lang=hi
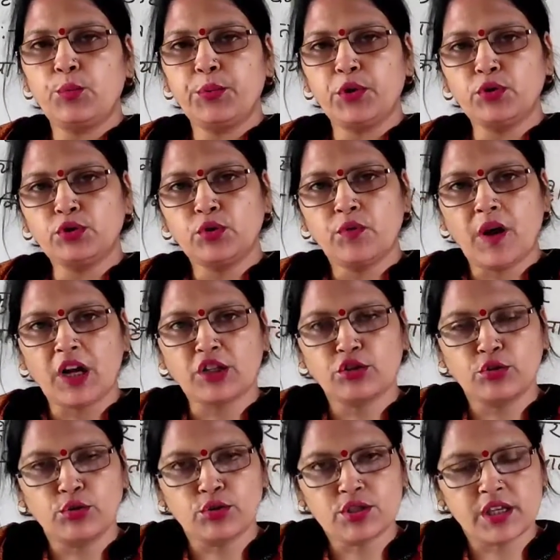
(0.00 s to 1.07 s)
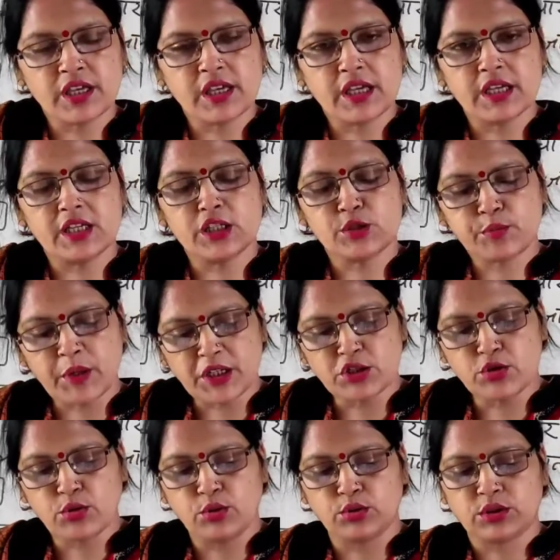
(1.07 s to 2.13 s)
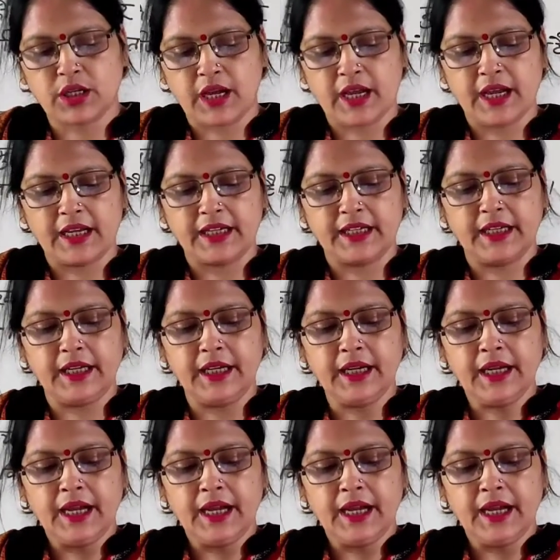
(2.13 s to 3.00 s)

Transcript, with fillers: उपयुक्त वाक्यों से ये स्पष्ट होता है कि